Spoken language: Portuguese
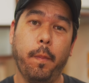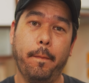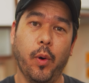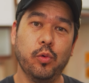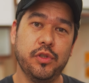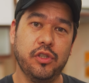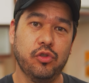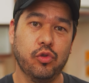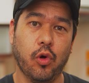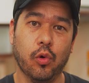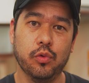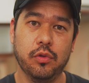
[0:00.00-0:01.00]
cupom de
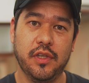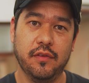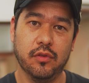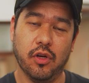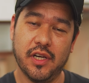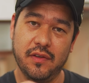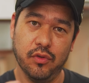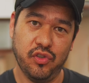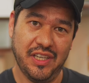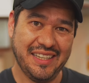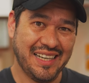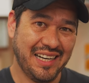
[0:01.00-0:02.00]
desconto que na hora que
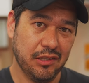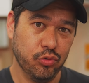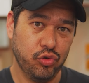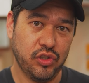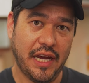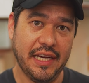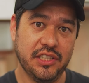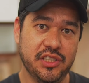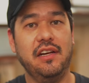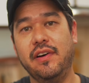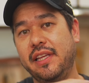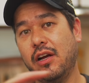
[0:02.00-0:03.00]
você entrar lá no site,
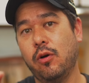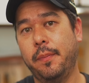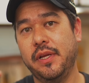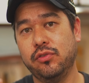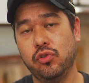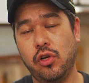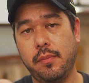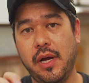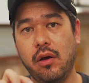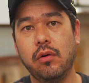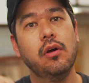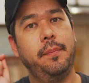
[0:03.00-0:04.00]
ele vai estar tá com o preço
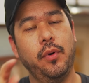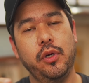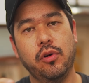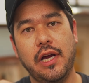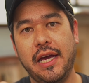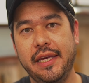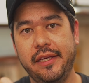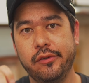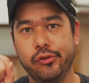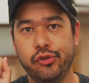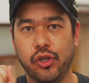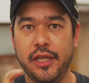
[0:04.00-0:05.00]
normal, depois no
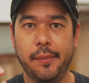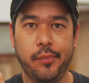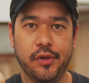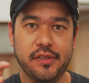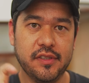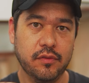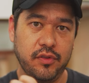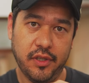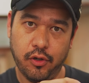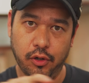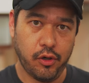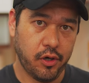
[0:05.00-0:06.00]
carrinho, só depois que
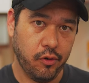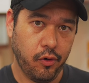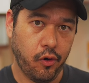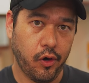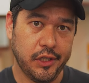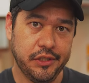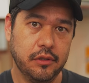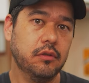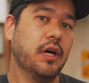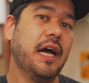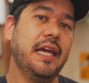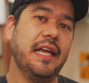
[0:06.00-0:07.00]
você coloca o
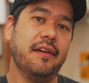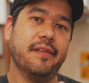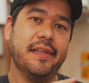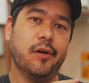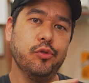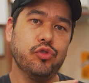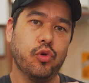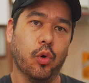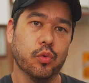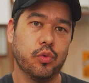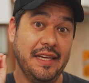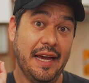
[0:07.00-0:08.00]
código, aí ele vai dar o
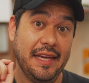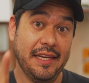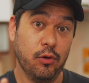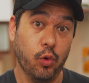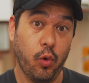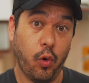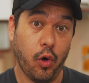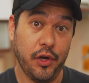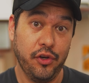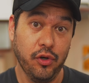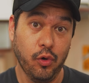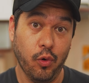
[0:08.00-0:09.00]
desconto. E aí o
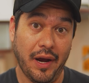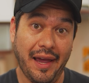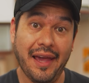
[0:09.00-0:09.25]
código